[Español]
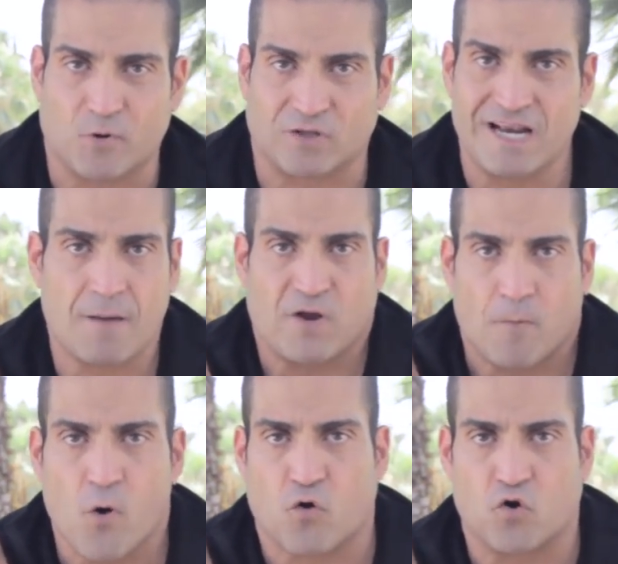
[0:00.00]
proteína,
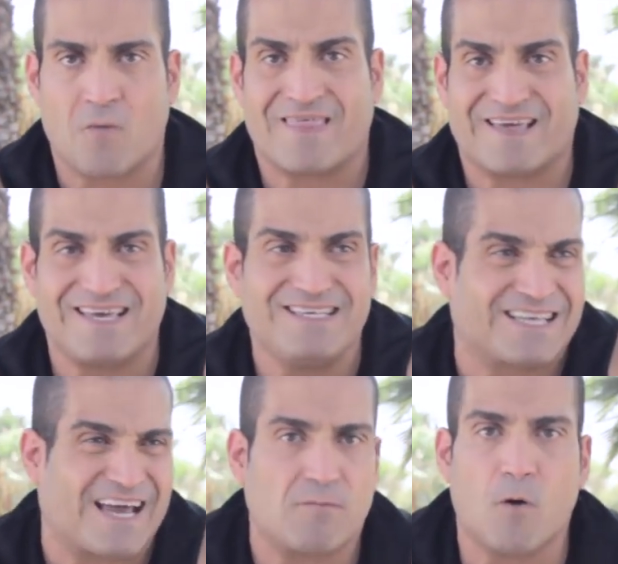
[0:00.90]
pero poco, no más de
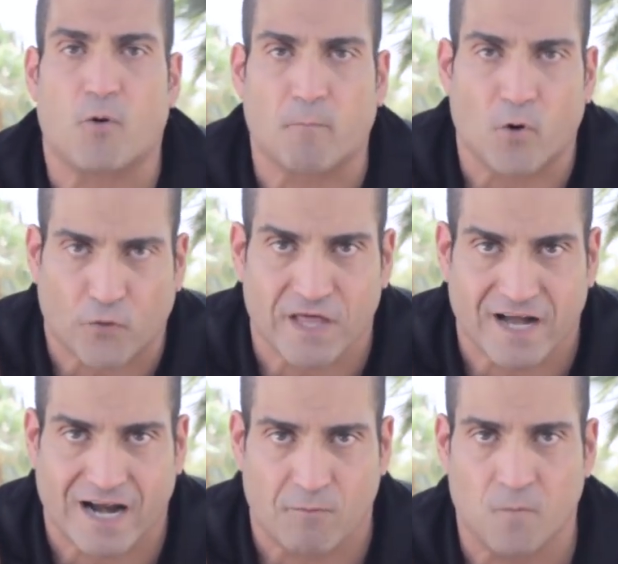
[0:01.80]
15 gramos por, 100
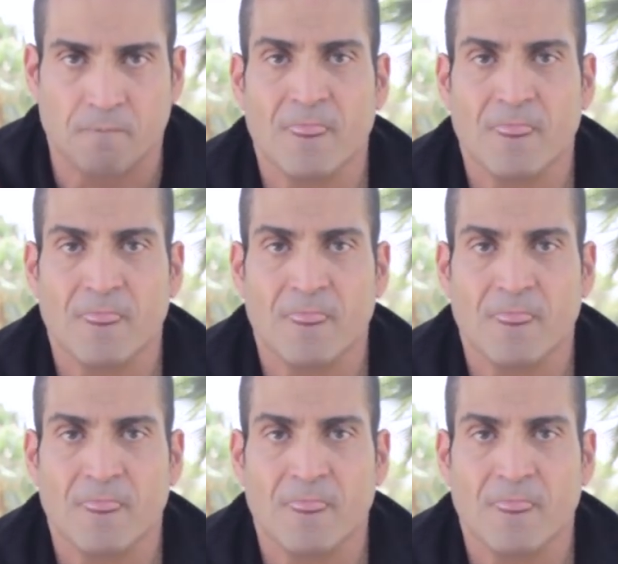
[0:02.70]
gramos.